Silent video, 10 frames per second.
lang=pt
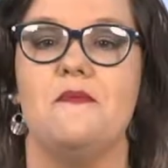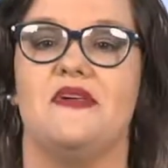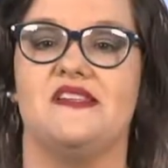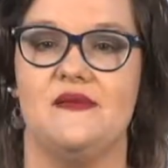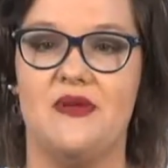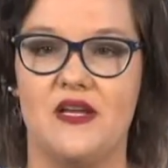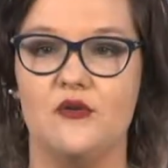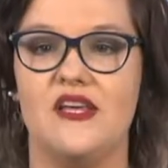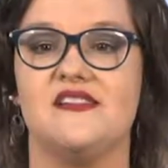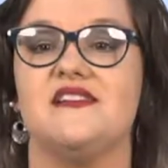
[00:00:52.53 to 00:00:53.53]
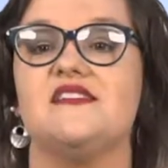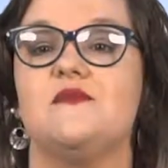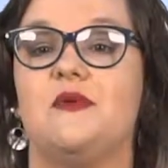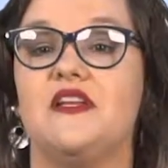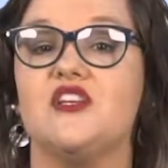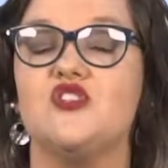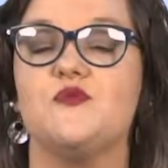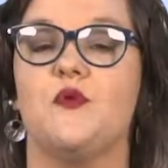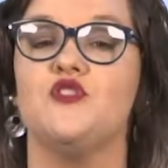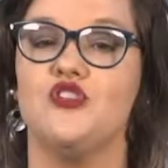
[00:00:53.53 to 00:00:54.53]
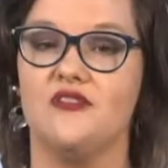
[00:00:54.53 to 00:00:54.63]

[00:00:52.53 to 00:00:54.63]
perceberão que essa disciplina dispõe de